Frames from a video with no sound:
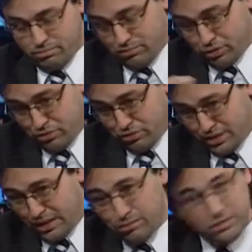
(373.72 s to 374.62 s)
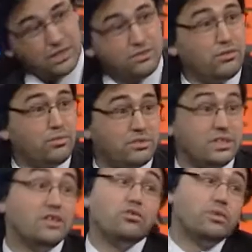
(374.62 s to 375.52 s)
promocionábamos era solo por
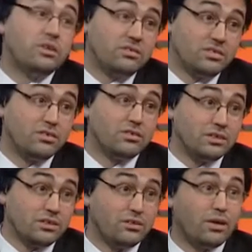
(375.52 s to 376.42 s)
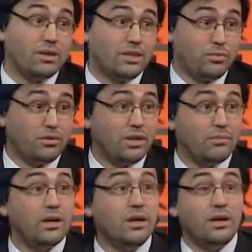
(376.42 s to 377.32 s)
serie y número, entonces se nos daba este
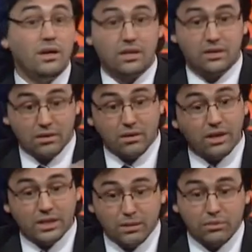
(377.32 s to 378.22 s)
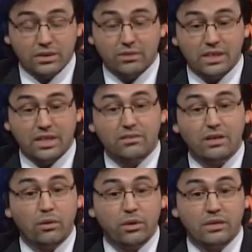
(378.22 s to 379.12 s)
problema. Este, estamos habilitando en
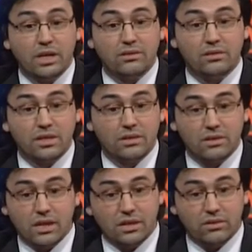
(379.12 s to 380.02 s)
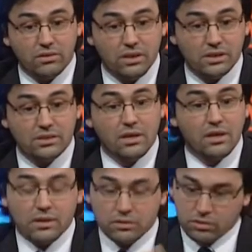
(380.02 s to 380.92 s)
la web de la Corte Electoral en estos días,
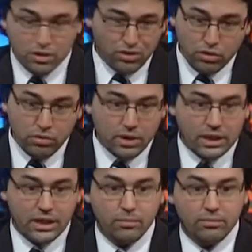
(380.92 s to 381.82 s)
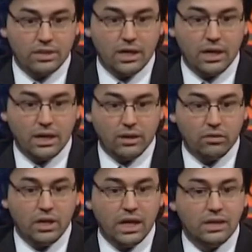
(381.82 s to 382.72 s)
creo que hoy va a quedar ya
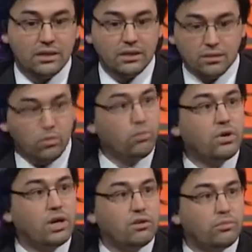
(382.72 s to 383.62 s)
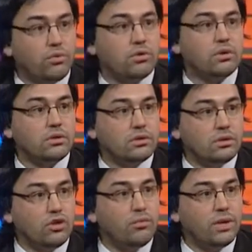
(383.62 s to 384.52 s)
online, un buscador por
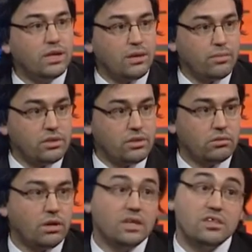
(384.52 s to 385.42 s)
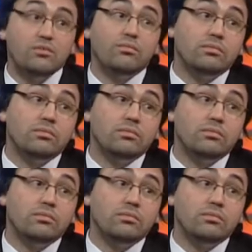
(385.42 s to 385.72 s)
nombre y apellido. Allí